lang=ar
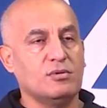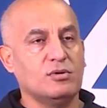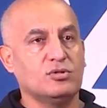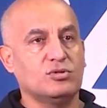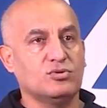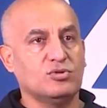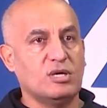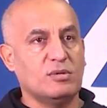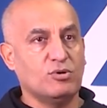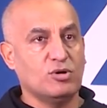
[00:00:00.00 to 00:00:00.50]

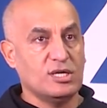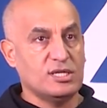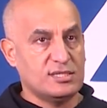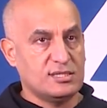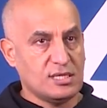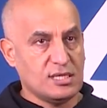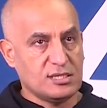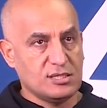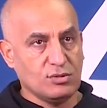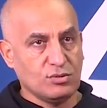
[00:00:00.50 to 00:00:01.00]
تو دابور ان
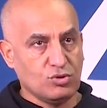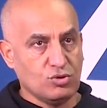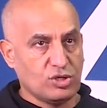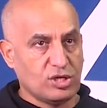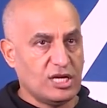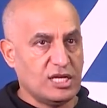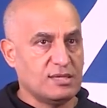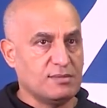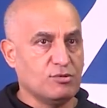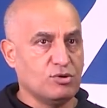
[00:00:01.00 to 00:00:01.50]
ستاسيون دو
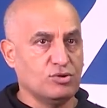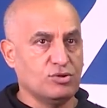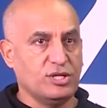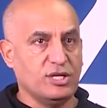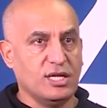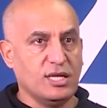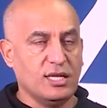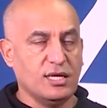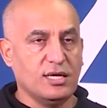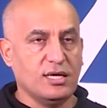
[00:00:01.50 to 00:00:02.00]
تريتمون
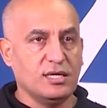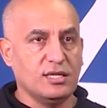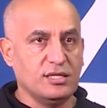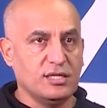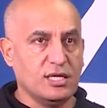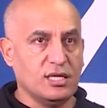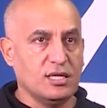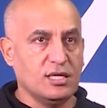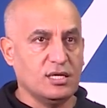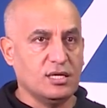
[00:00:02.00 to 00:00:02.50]
ديال
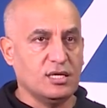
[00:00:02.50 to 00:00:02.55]
ديال